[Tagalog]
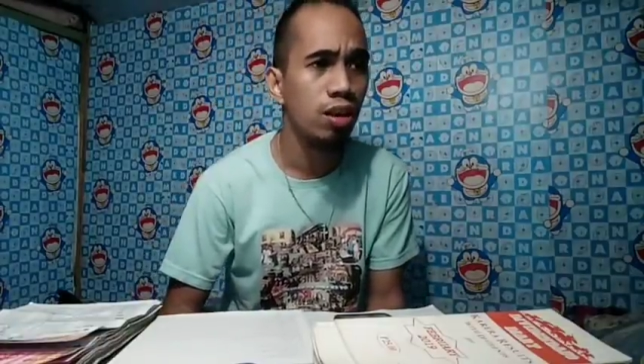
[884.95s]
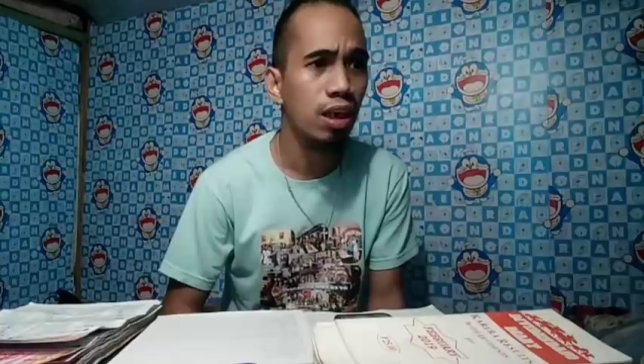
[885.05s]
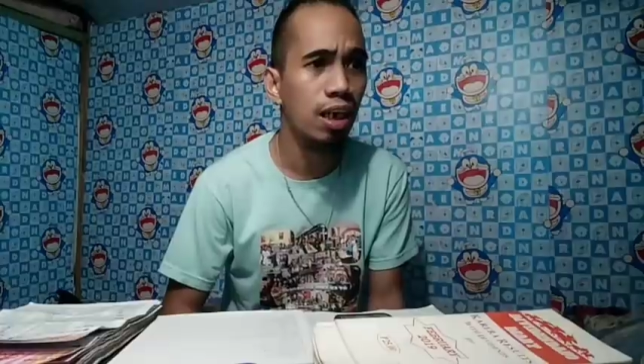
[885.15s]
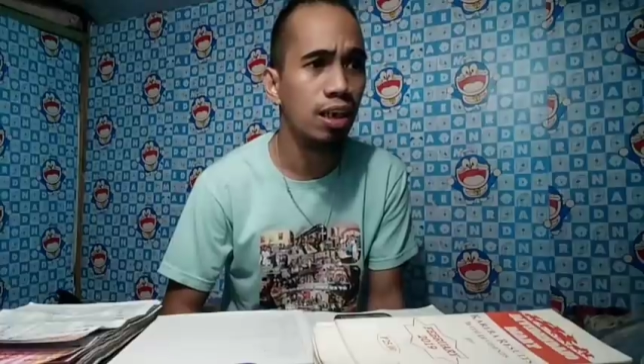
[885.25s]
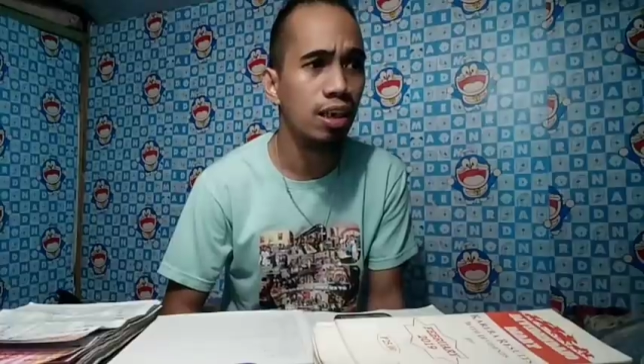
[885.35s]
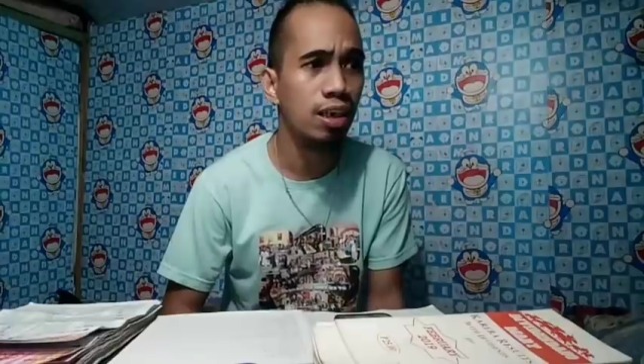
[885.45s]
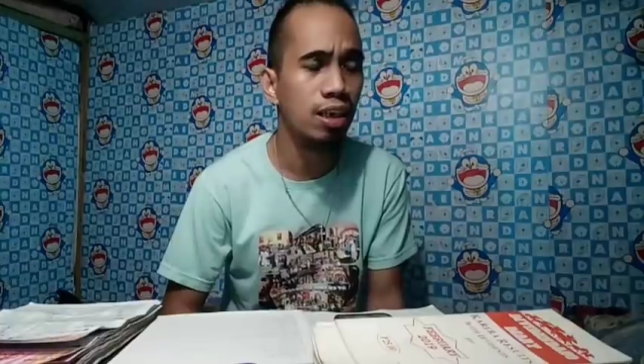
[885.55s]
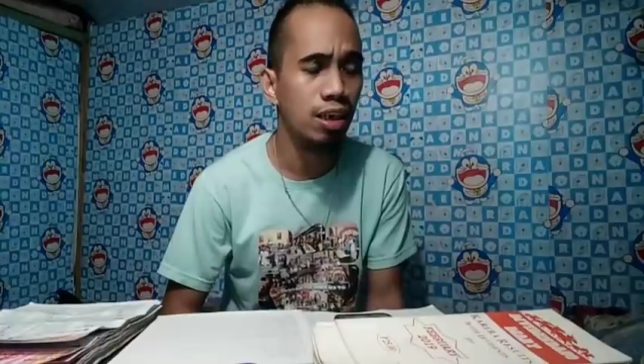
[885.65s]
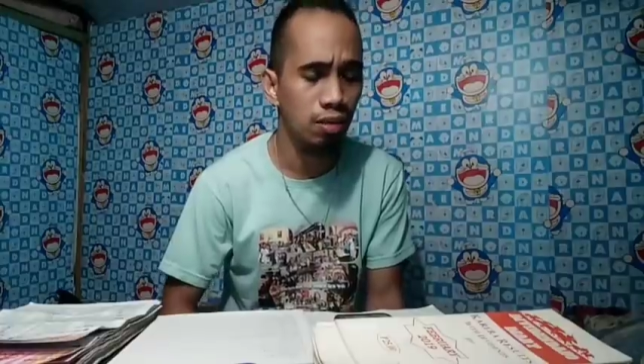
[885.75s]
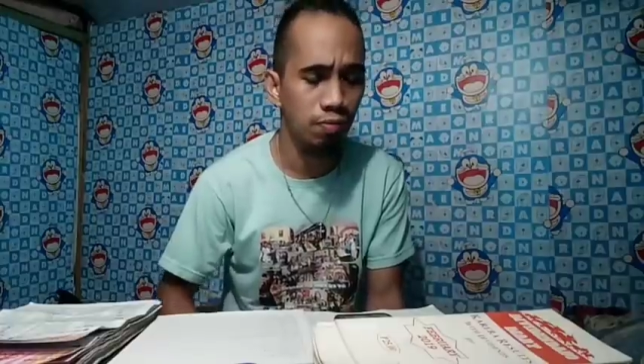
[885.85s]
Galing kasi
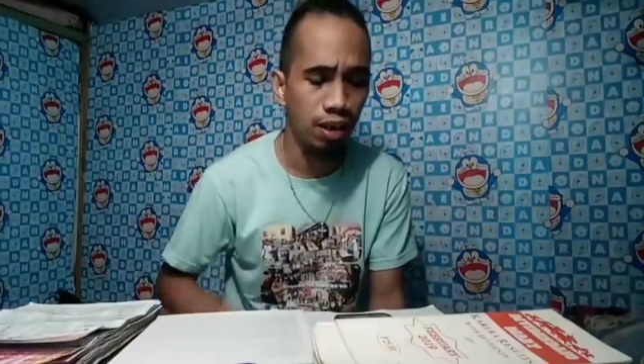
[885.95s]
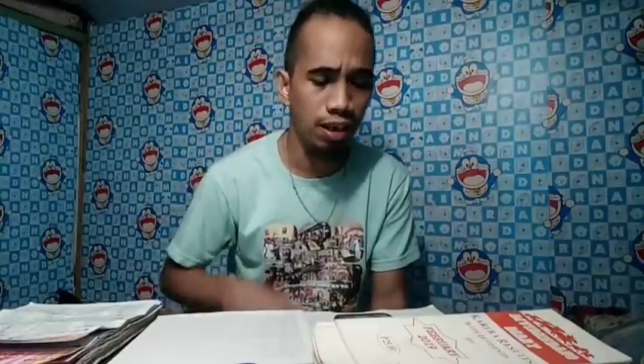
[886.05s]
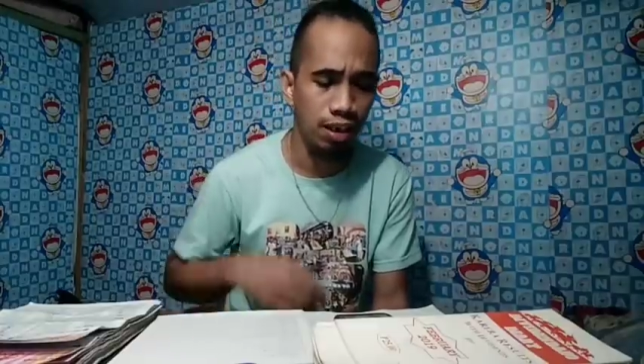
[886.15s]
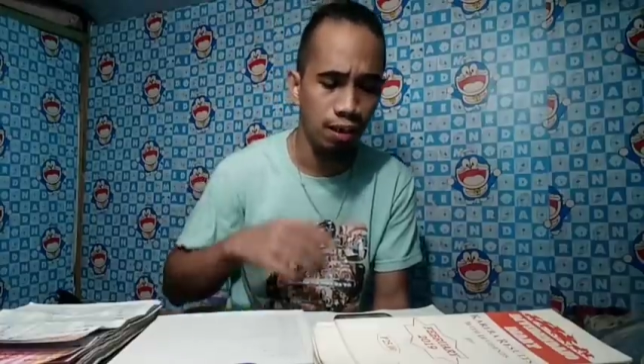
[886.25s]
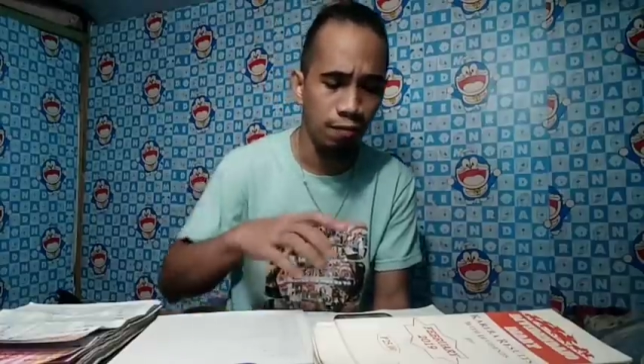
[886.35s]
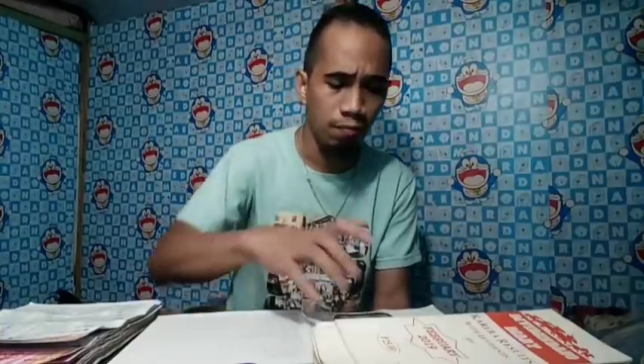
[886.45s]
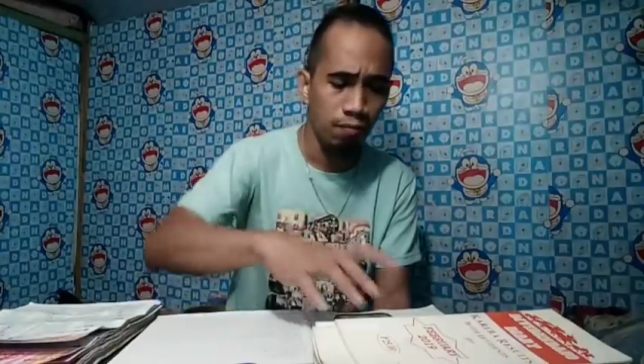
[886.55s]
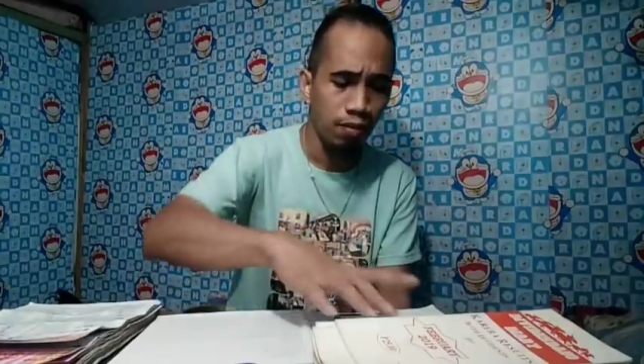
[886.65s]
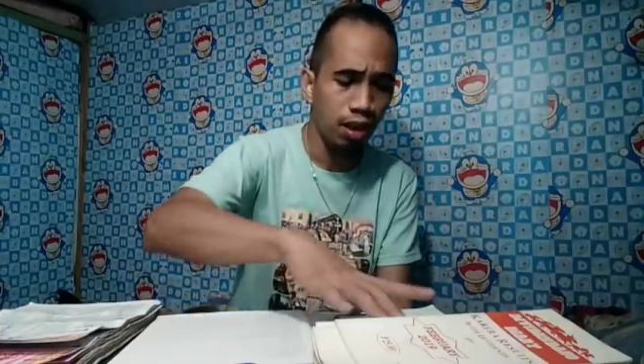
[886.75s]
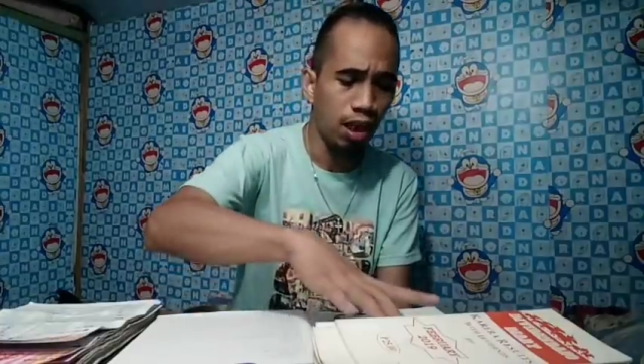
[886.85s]
din sa pahinga.
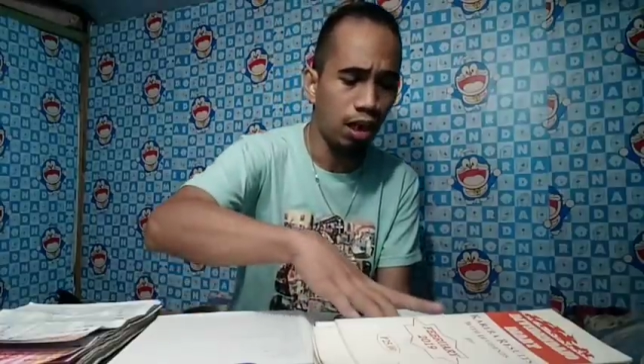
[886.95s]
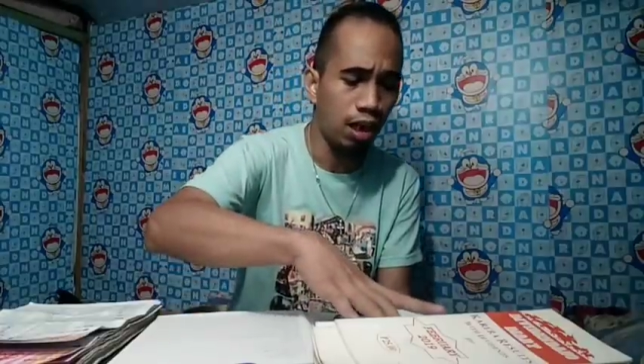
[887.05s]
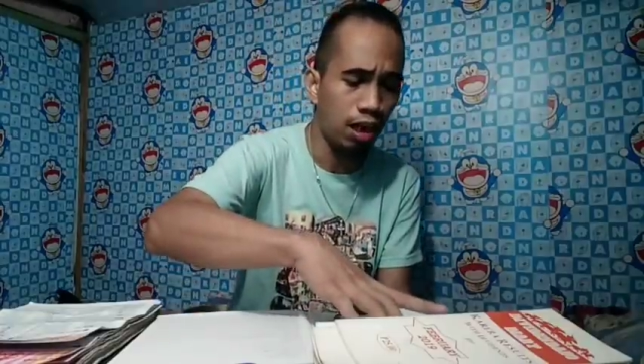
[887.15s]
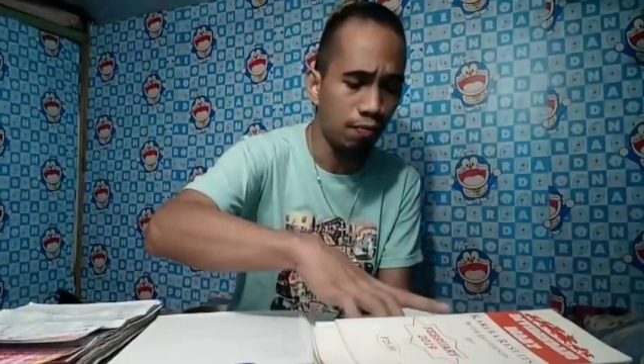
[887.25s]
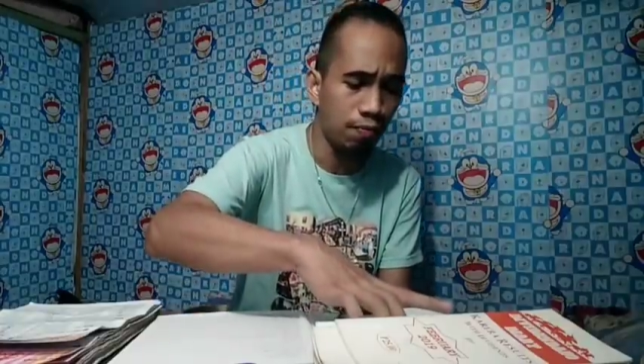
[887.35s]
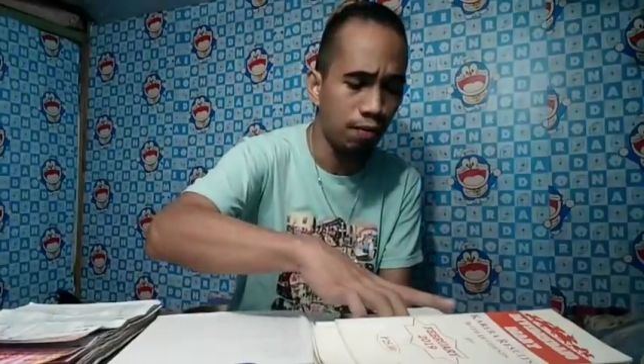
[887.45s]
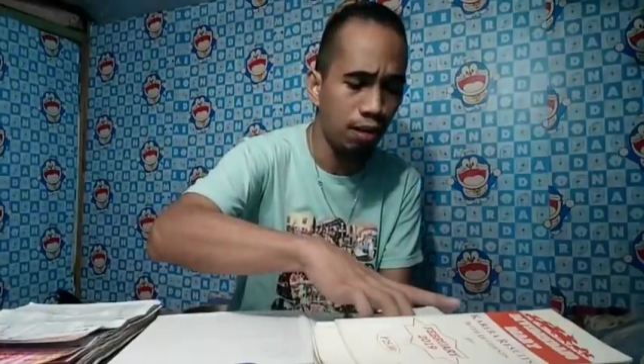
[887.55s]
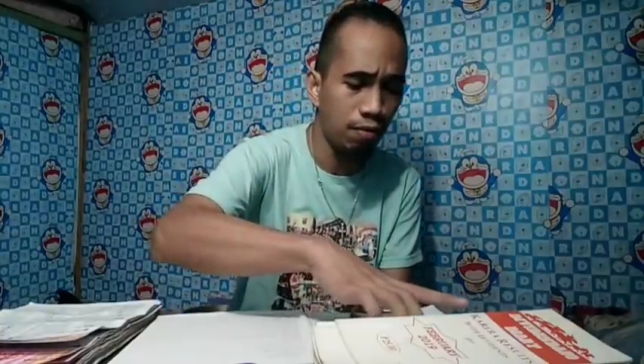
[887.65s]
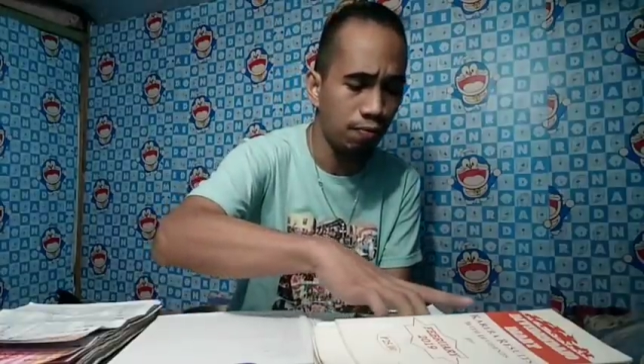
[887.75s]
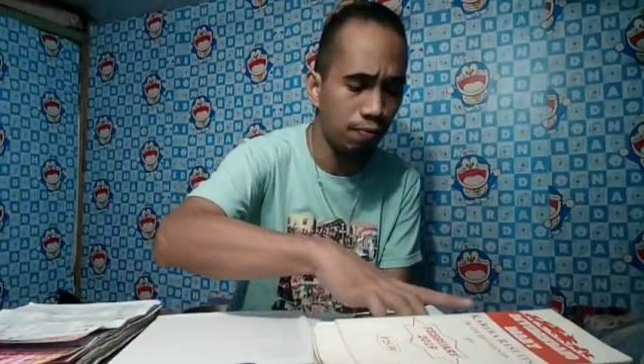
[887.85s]
Uh,
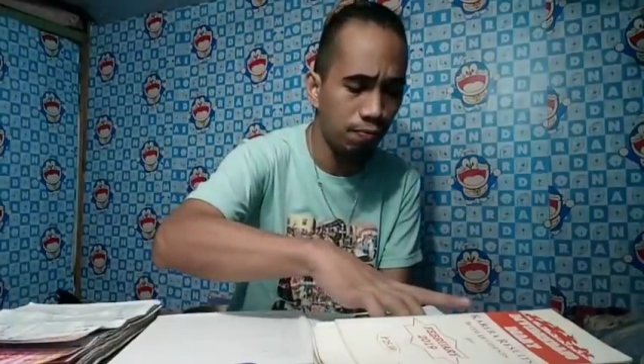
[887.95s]
may,